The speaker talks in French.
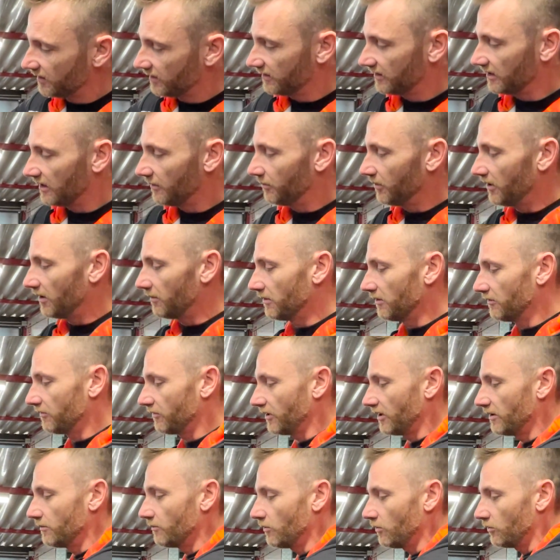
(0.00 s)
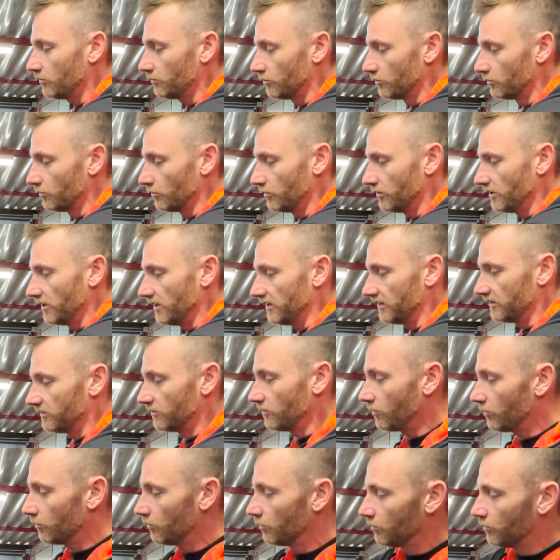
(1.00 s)
Ça permet vraiment de donner les
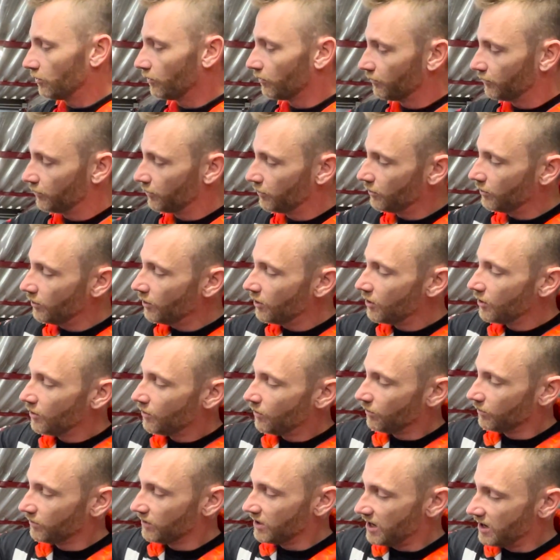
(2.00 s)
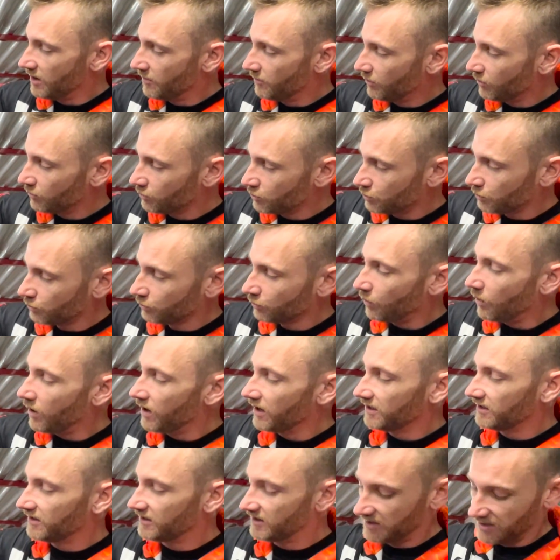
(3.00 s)
angles qu'on veut. On a un banjo droit
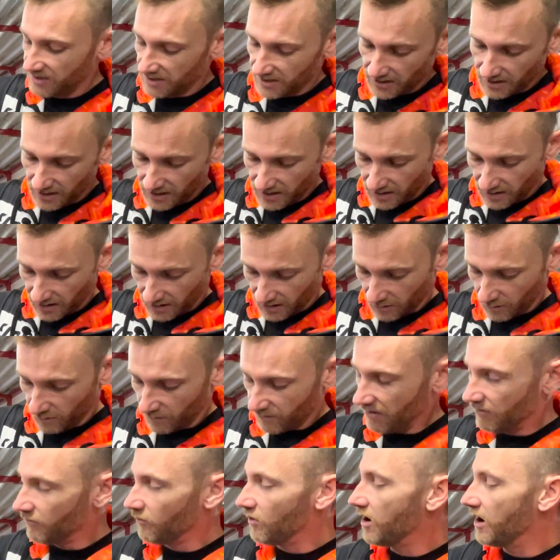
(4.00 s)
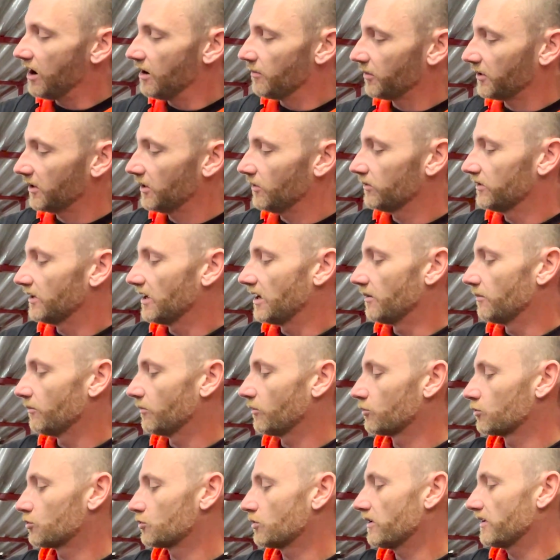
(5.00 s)
ici et on va voir après, on a un
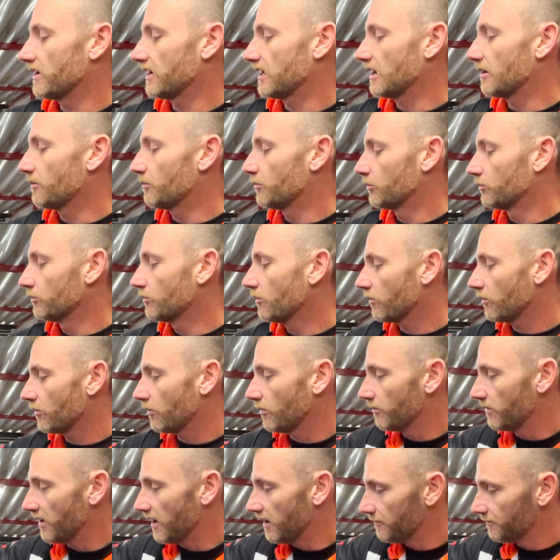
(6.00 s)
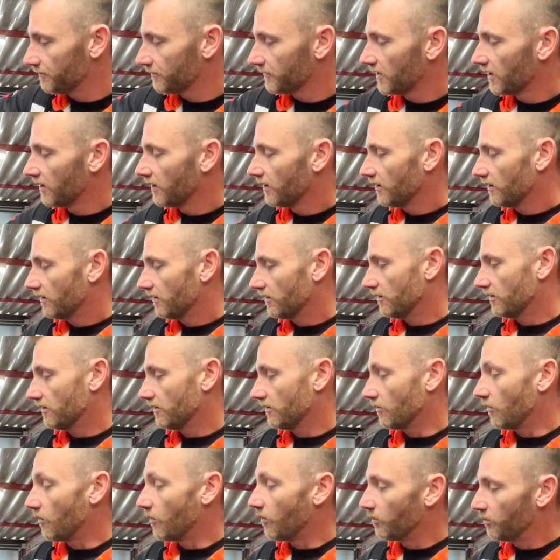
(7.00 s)
banjo avec un peu d'angle en bas.
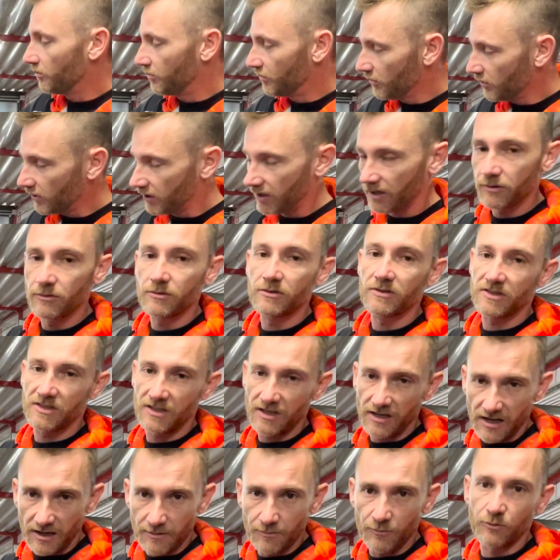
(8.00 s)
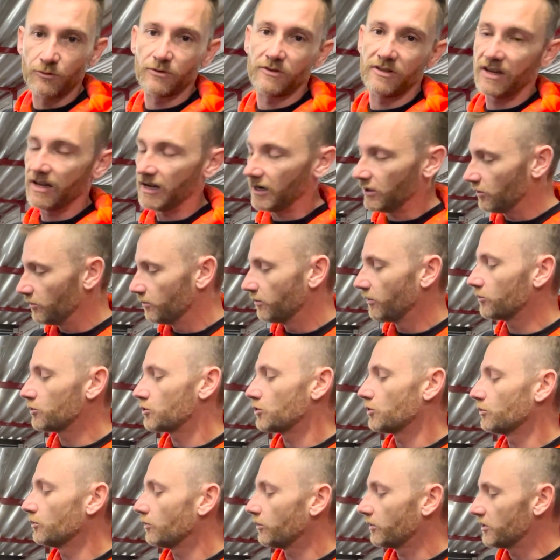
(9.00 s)
Euh, on peut réussir à monter avec le
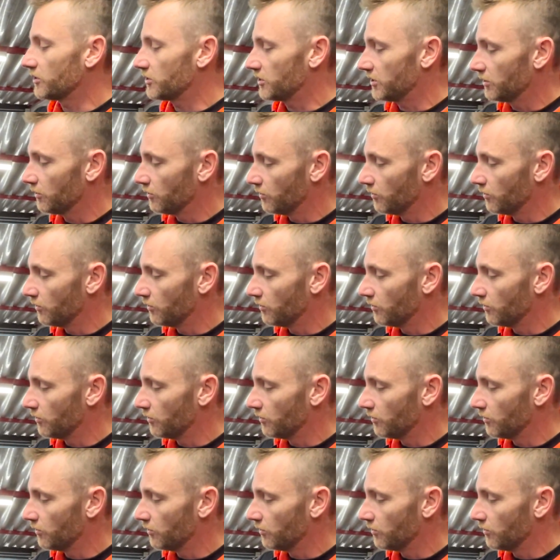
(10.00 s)
banjo d'origine.